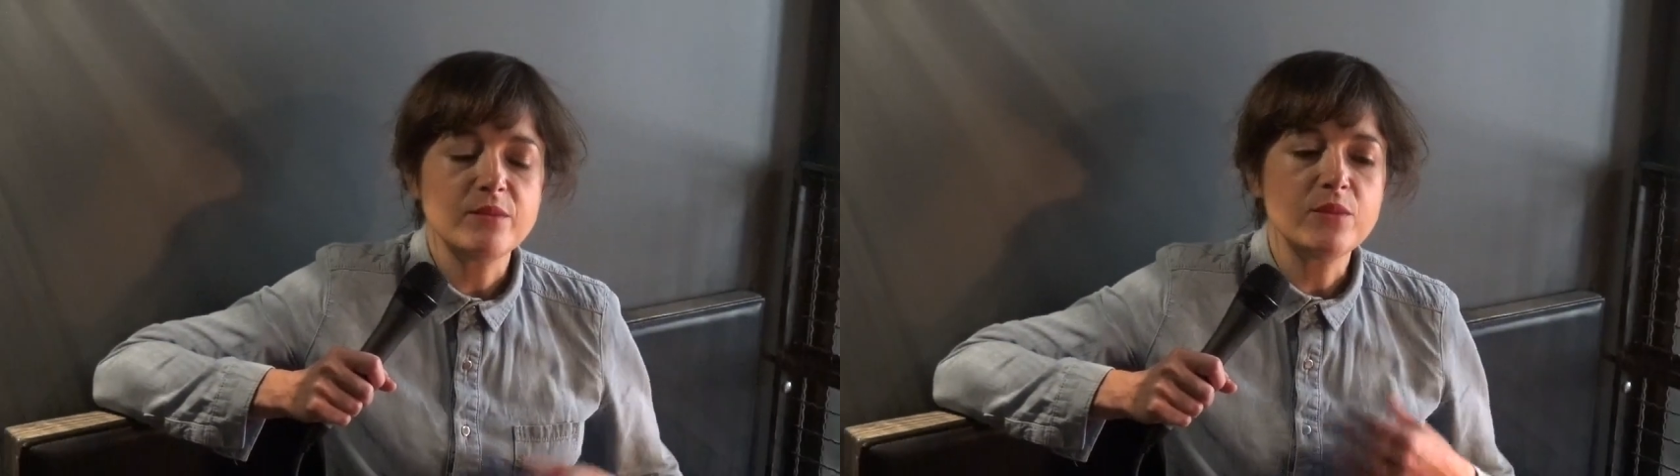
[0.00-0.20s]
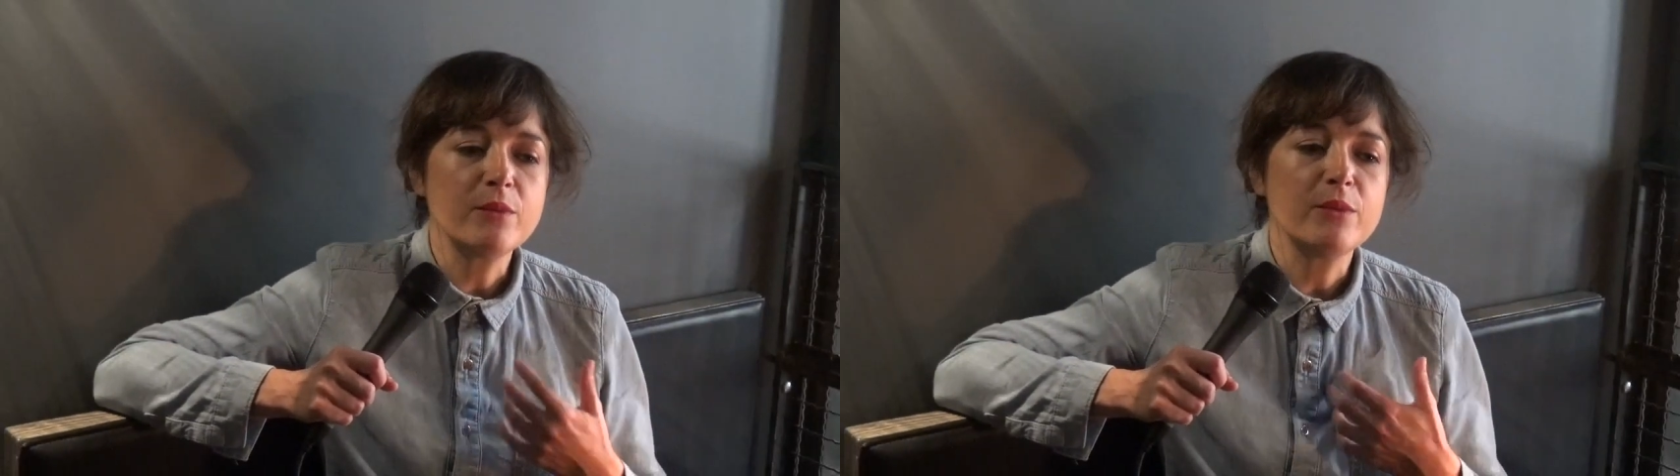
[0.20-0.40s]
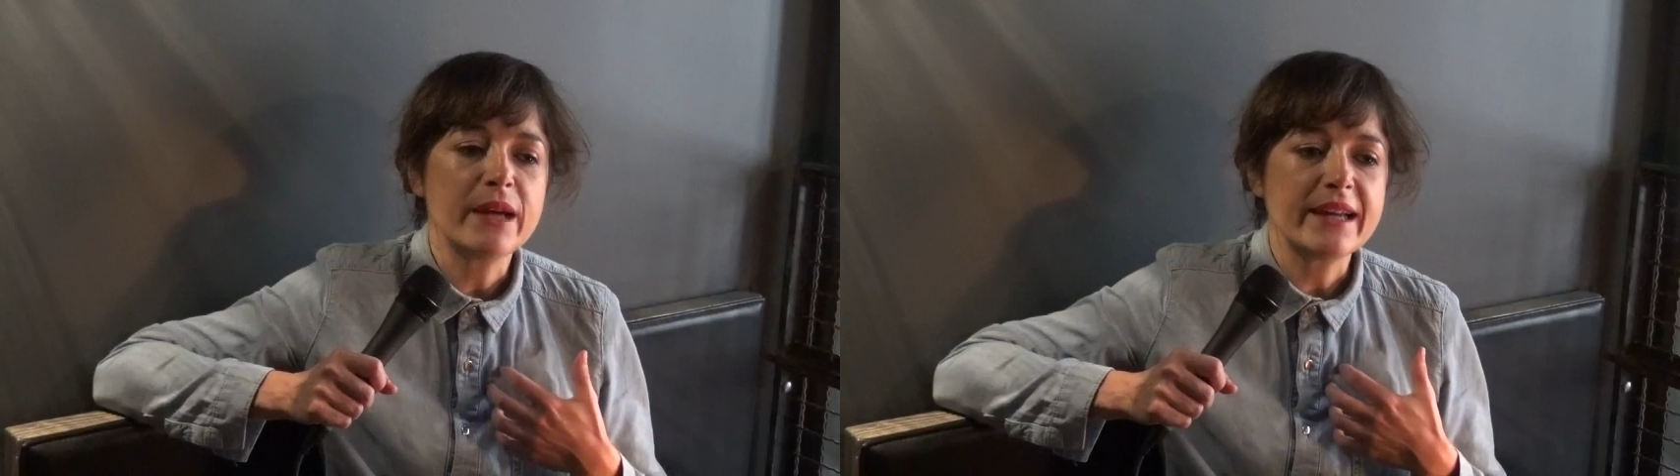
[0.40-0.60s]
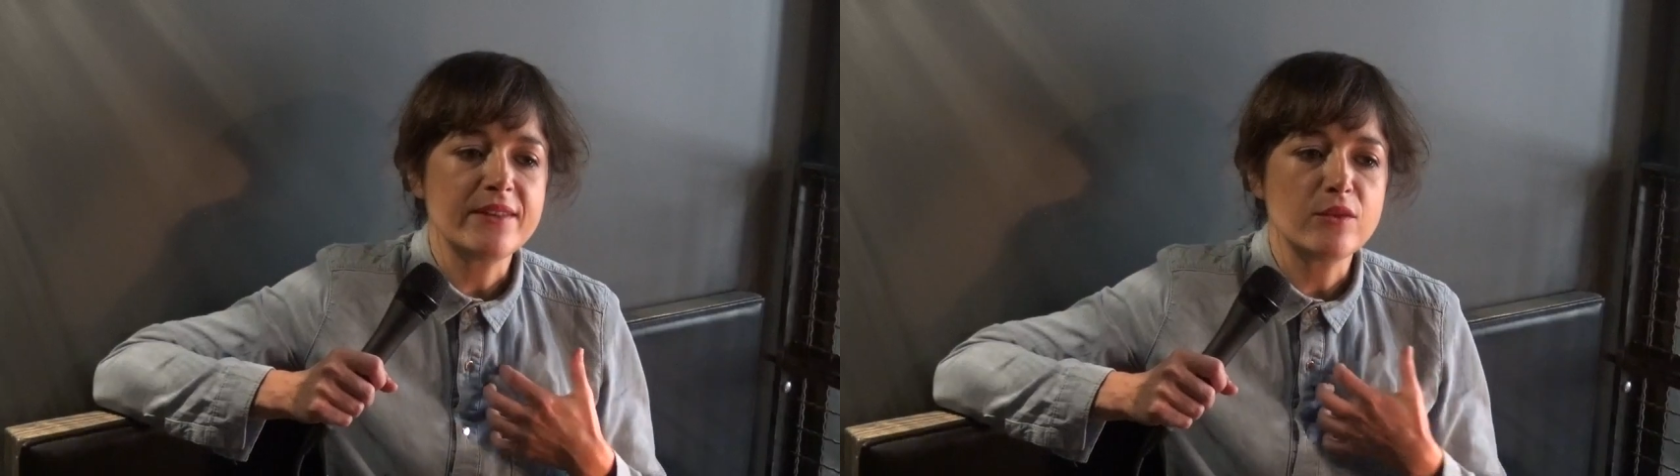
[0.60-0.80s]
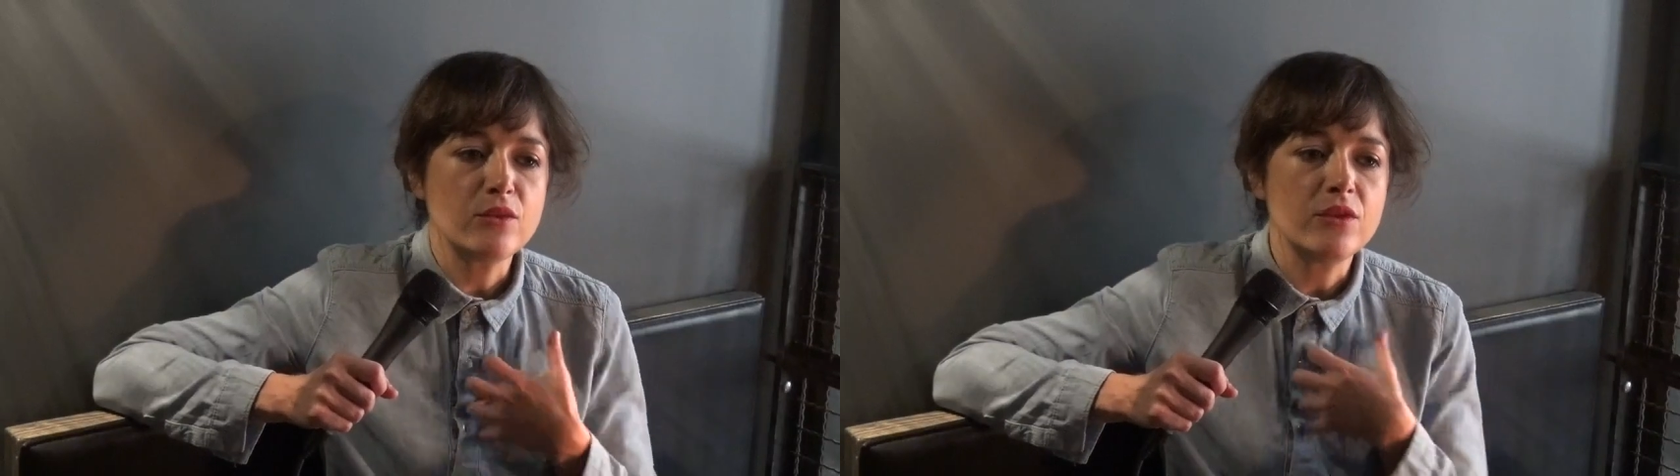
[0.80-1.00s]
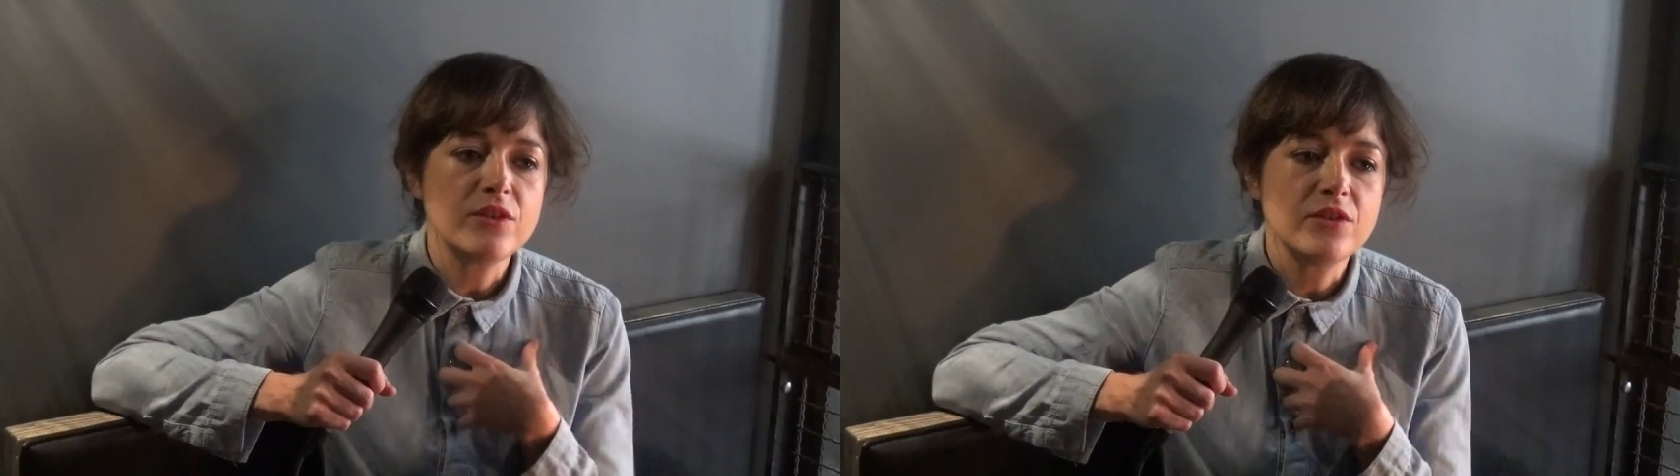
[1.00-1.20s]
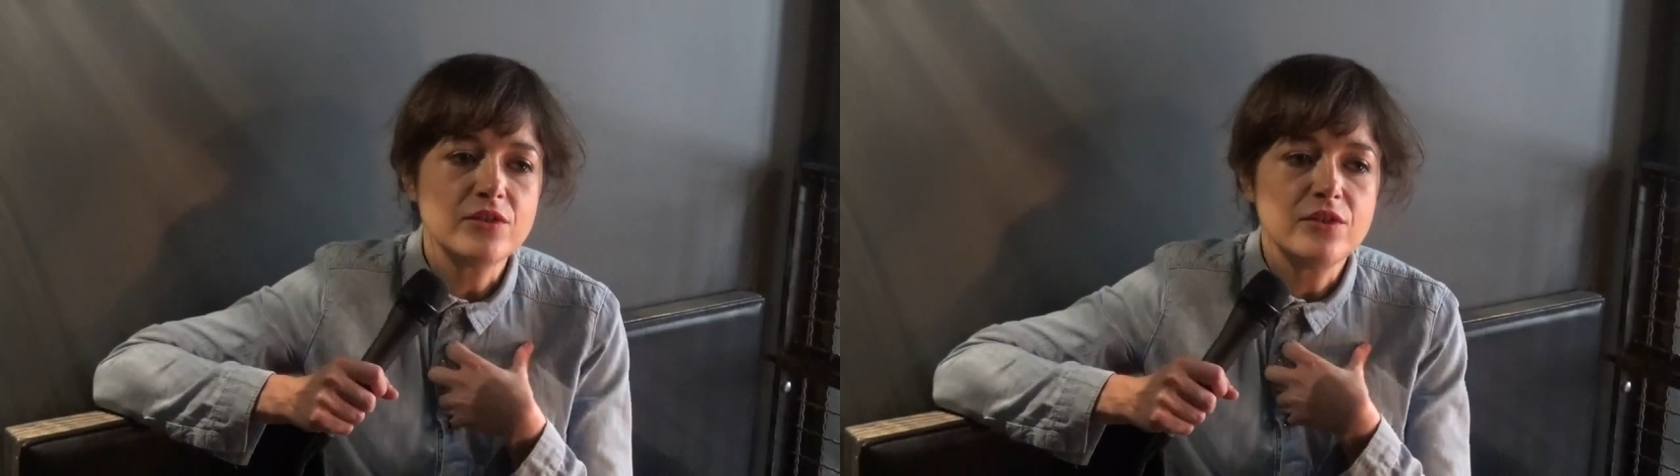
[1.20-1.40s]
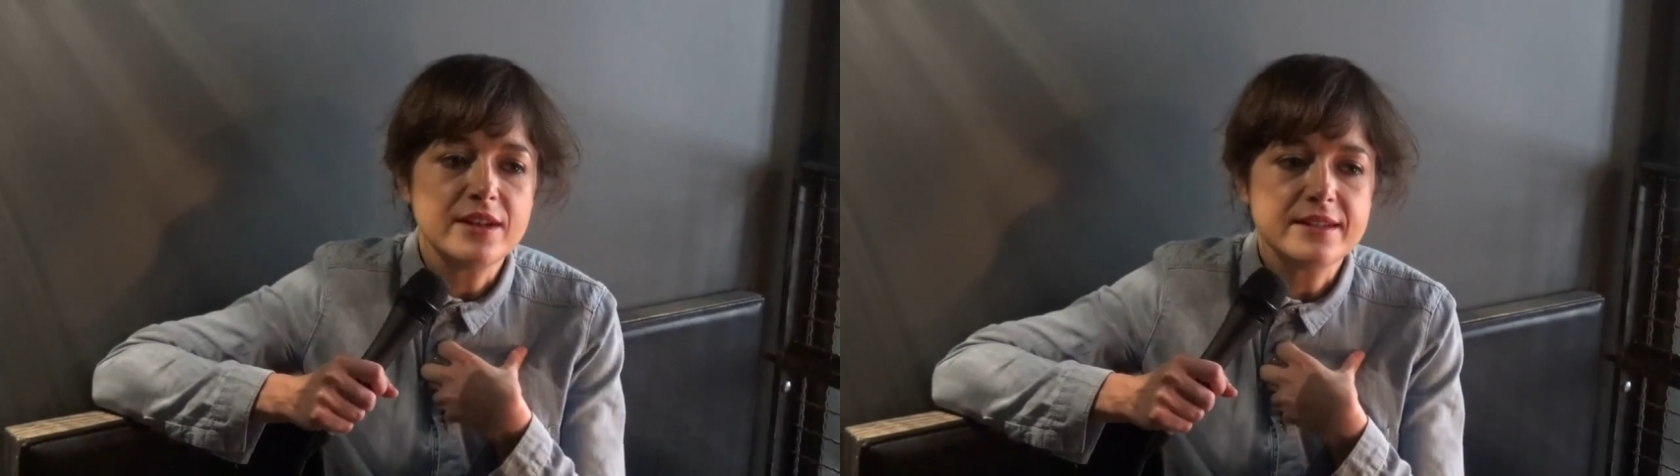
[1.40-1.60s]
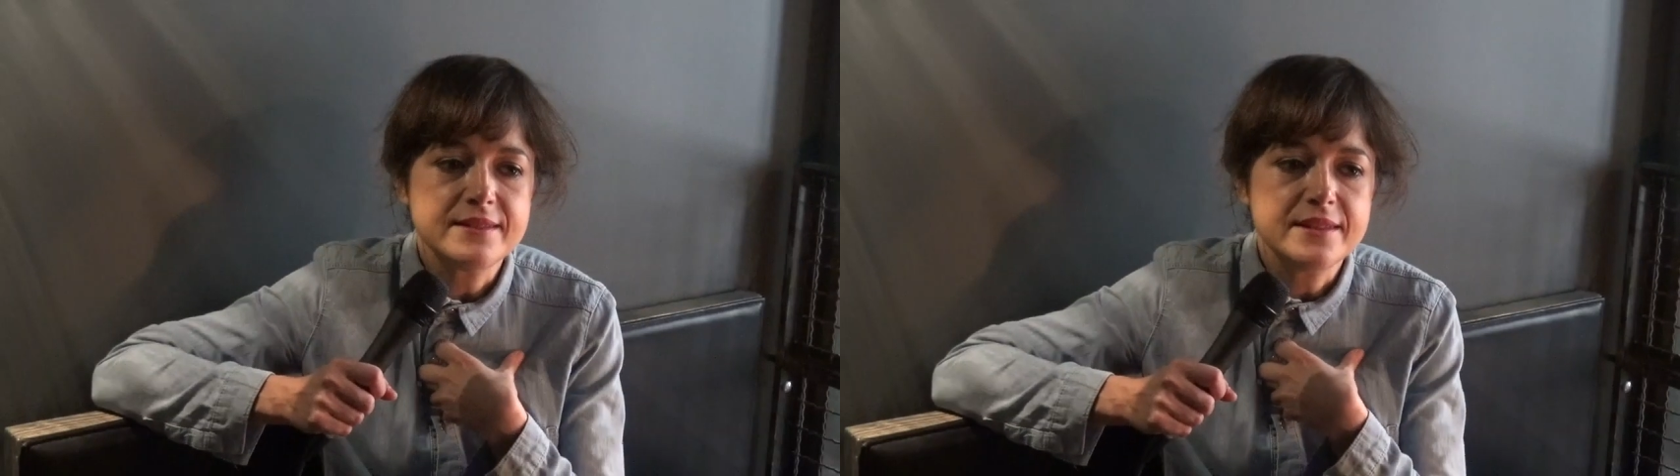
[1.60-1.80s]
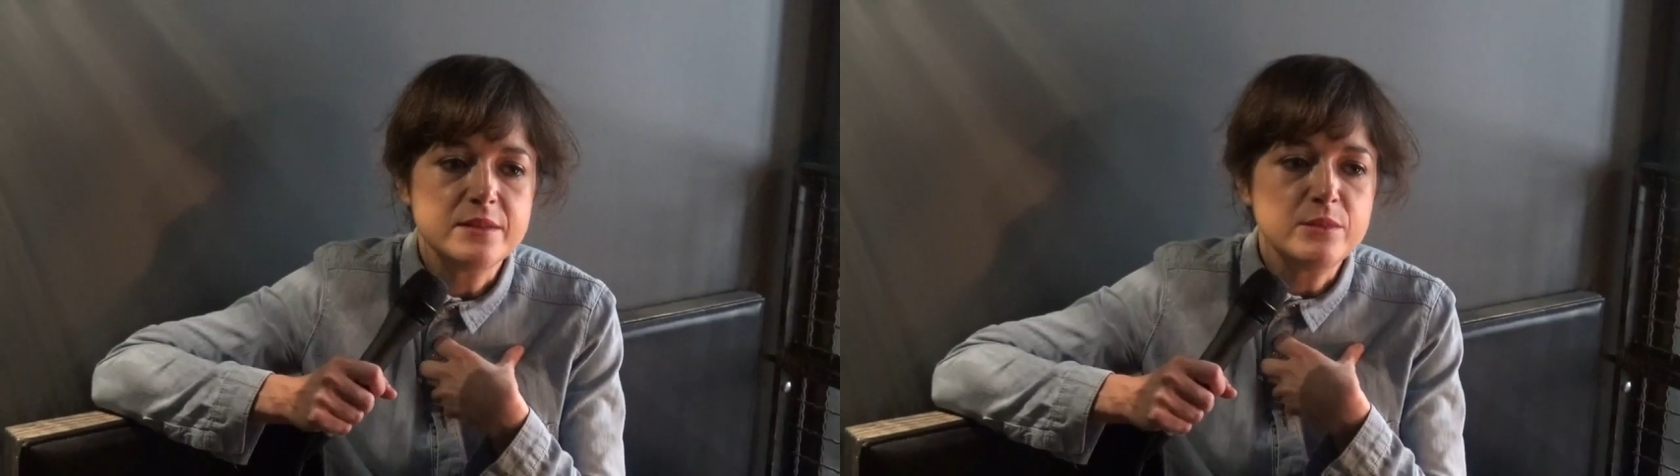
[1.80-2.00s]
moi, me paraissent de l'ordre de
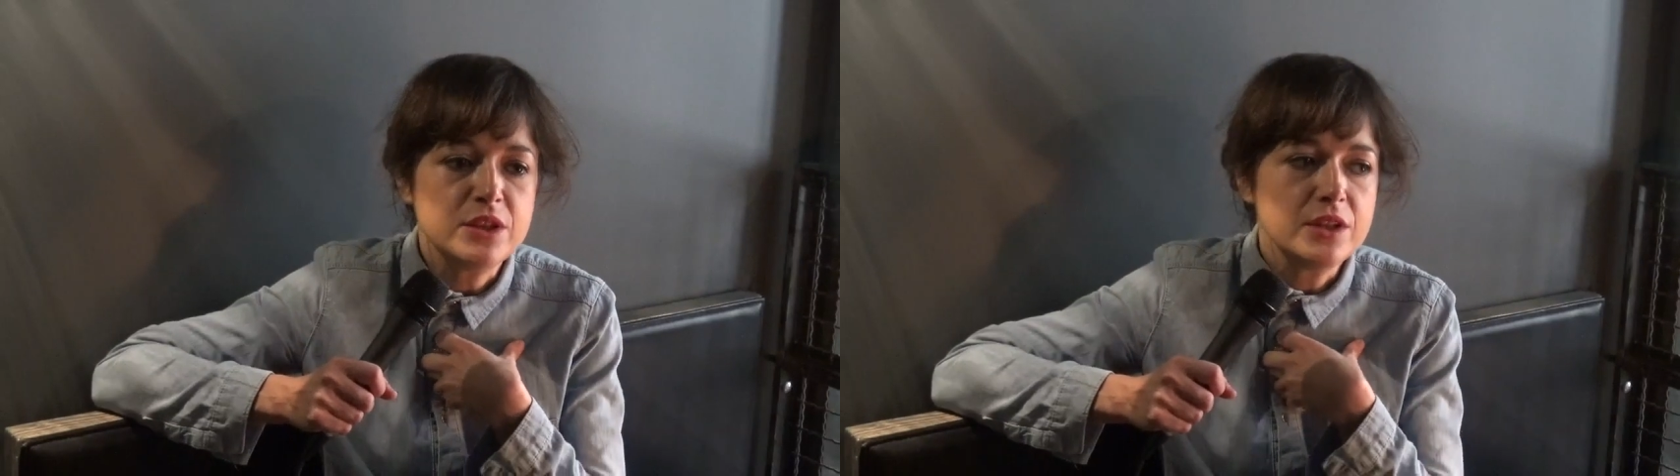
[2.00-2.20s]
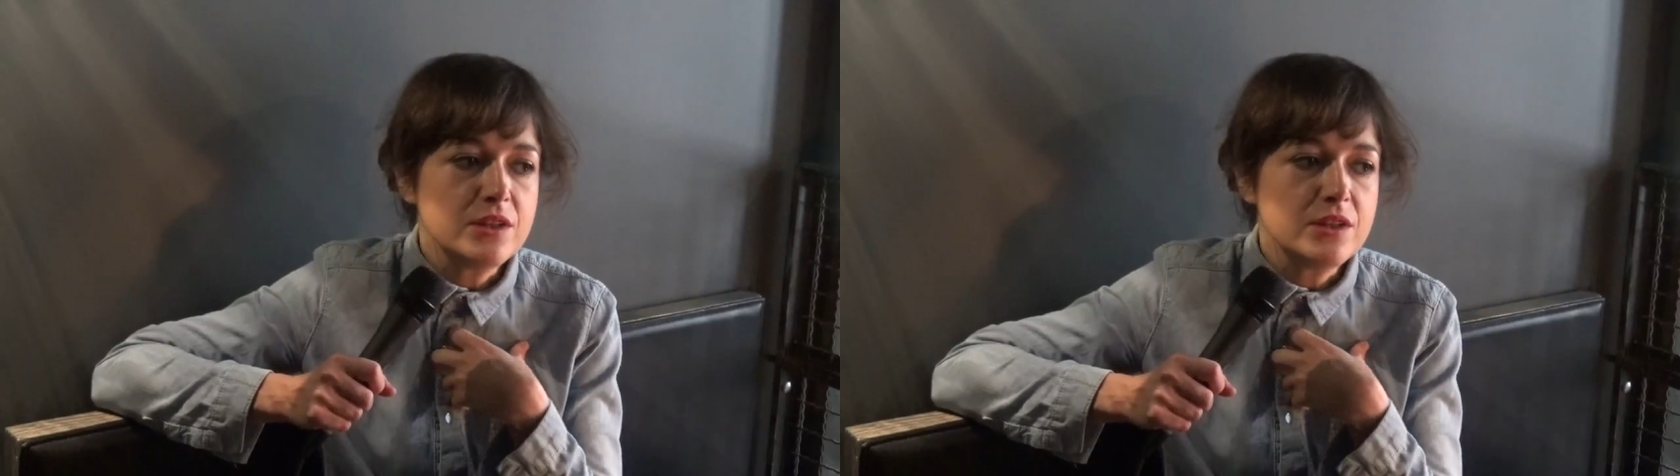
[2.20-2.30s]
l'intime et